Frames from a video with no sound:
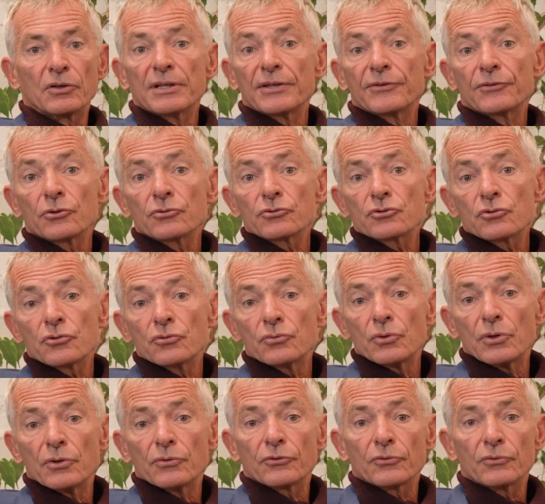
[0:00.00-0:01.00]
les enjeux
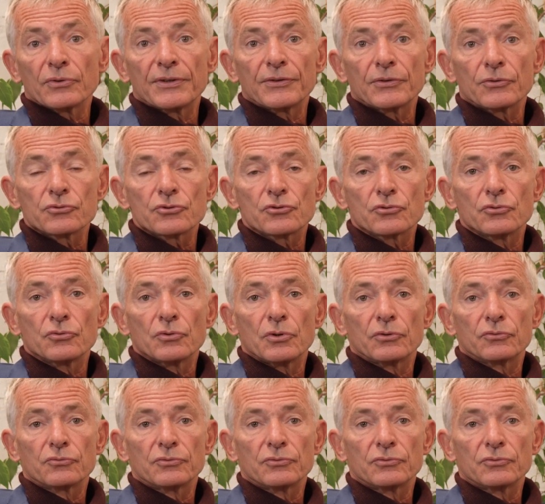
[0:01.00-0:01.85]
euh, sont des enjeux euh,